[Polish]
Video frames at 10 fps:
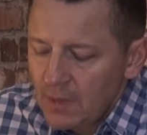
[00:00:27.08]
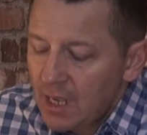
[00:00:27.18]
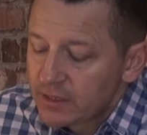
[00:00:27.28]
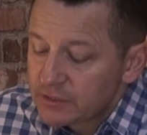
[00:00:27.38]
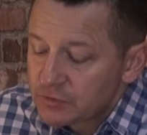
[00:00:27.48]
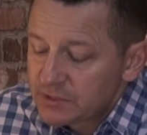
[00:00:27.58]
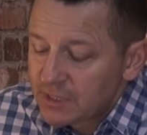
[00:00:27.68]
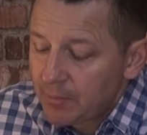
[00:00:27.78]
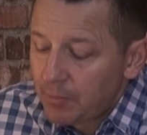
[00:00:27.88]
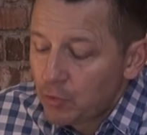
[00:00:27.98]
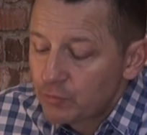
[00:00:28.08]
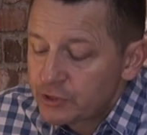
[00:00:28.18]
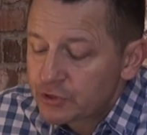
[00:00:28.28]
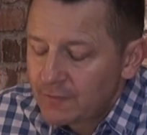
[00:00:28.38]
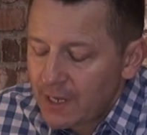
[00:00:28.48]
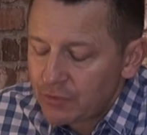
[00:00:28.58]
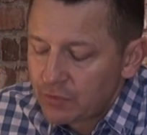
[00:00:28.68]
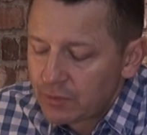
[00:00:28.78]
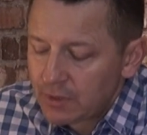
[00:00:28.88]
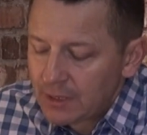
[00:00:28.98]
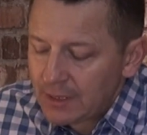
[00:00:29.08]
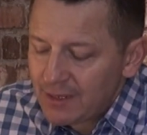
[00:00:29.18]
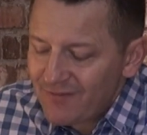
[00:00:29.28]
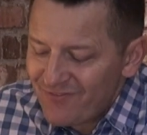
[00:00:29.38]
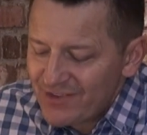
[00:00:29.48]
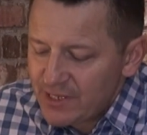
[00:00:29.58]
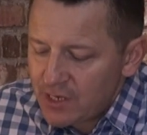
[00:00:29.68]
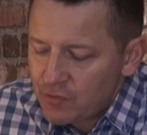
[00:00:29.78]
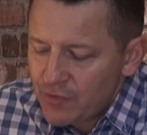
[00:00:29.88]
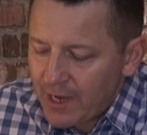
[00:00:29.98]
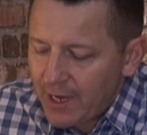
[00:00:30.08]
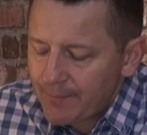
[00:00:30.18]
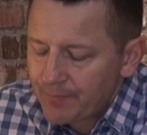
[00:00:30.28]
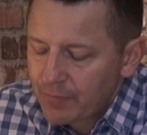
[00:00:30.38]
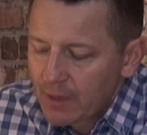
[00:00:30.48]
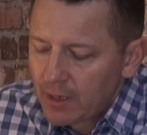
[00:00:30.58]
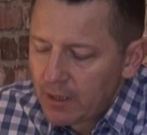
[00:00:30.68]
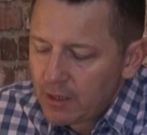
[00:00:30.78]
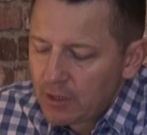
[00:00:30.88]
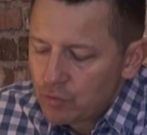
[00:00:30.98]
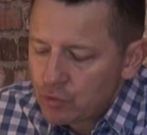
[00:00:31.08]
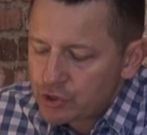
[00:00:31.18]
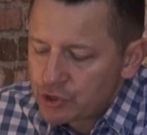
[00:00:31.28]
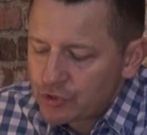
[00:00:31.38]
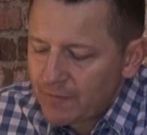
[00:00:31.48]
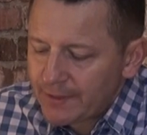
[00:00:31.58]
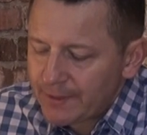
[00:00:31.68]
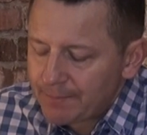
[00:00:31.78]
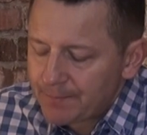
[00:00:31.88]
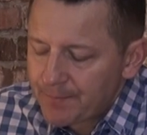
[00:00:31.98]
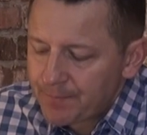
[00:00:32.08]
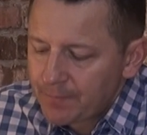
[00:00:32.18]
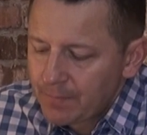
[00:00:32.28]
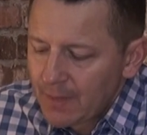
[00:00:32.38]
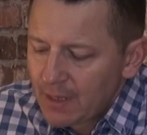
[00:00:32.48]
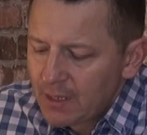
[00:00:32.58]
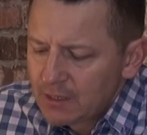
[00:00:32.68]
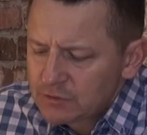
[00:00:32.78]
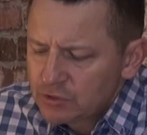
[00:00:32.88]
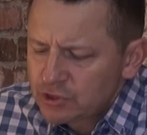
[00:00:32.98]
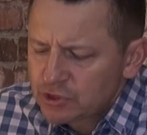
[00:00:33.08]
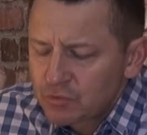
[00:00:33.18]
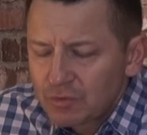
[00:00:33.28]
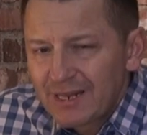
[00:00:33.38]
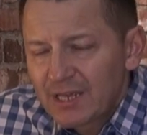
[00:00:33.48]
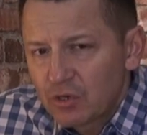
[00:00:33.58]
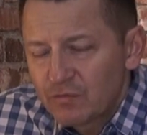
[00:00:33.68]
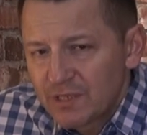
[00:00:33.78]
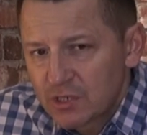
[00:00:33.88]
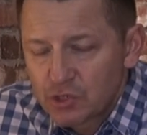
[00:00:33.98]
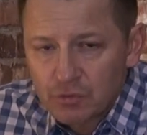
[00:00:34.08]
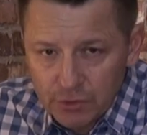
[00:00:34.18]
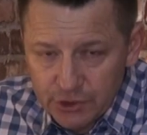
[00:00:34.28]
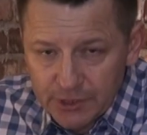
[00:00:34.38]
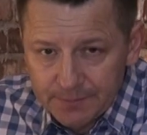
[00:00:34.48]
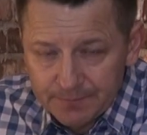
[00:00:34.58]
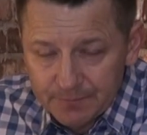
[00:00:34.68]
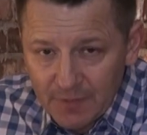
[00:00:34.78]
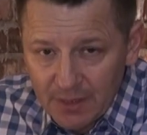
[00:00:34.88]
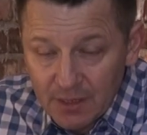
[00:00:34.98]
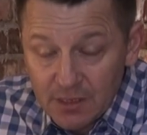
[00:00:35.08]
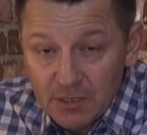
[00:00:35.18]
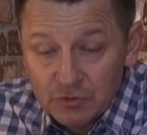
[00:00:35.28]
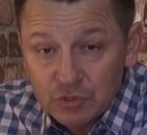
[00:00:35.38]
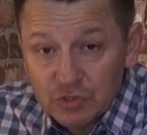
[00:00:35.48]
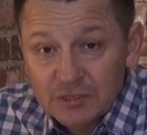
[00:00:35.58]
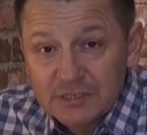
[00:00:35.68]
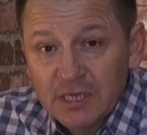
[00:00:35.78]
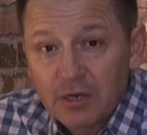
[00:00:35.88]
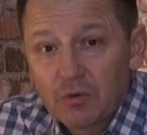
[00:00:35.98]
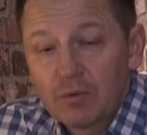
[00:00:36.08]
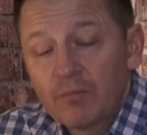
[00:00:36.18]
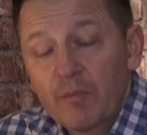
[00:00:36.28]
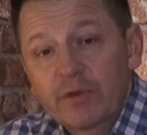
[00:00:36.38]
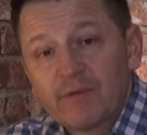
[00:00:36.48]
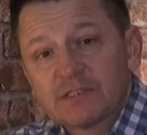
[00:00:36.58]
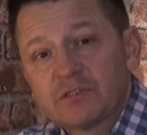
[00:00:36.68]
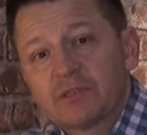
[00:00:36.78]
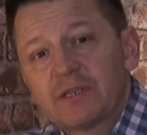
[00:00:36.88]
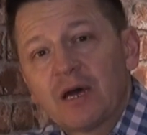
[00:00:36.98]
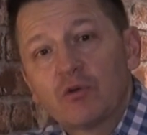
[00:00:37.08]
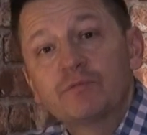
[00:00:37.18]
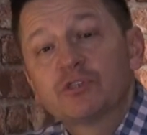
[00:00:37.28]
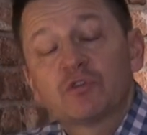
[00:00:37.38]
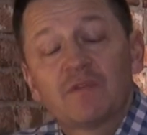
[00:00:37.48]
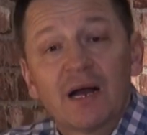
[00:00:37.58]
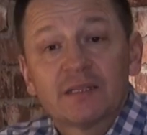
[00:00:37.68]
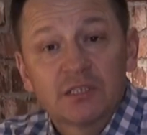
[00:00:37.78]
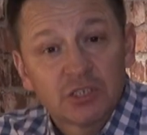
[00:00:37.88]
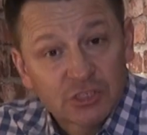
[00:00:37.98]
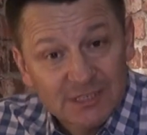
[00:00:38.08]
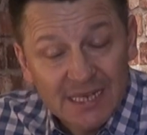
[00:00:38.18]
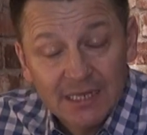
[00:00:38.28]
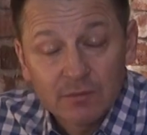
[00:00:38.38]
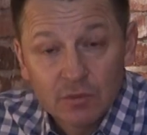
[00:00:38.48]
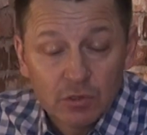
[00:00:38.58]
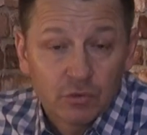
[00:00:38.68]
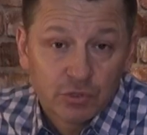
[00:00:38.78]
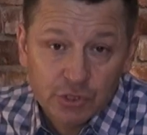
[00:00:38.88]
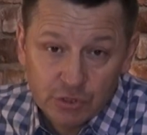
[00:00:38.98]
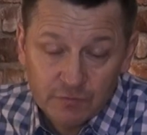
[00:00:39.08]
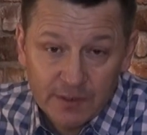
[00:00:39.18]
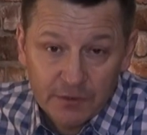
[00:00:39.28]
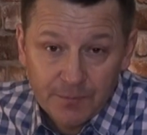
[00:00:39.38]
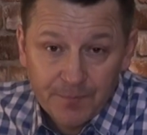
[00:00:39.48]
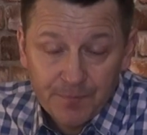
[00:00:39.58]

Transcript: a Jezusa po ubiczowaniu wydał na ukrzyżowaniem. Coś szczególnego wydarzyło się, kiedy Jezus został poprowadzony na ubiczowanie jeszcze zanim go ukrzyżowano.